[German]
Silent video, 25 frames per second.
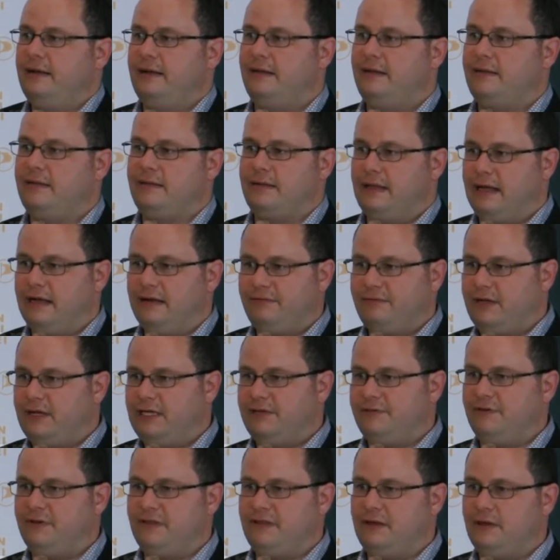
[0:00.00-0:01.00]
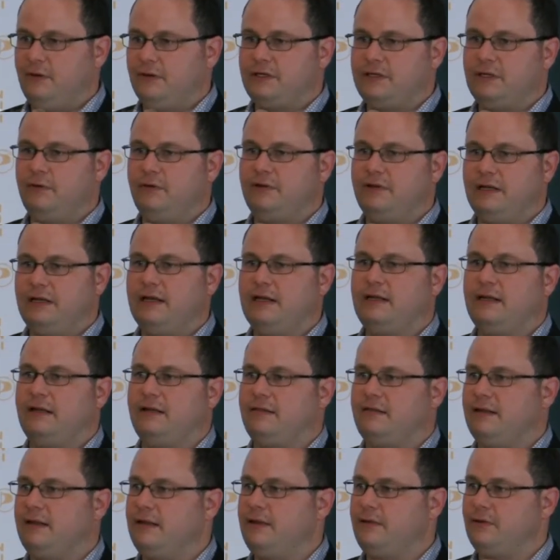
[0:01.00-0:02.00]
es ist langweilig, was ihr euch da untereinander
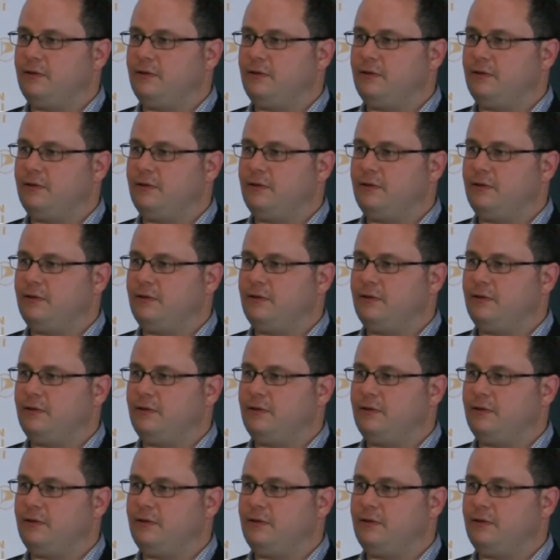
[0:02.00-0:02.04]
erzählt,